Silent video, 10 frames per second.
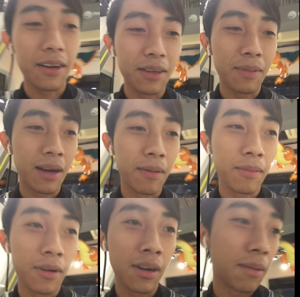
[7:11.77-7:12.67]
thôi nhưng mà
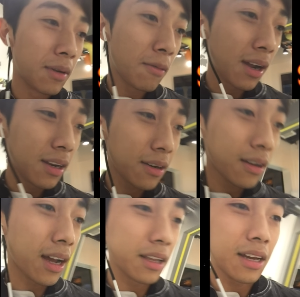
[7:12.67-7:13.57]
mỗi lần mình quay là có
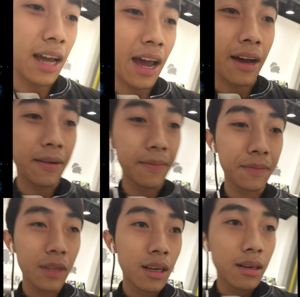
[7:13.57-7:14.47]
thằng chơi gà
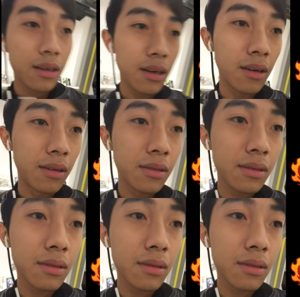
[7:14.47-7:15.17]
ồ oh.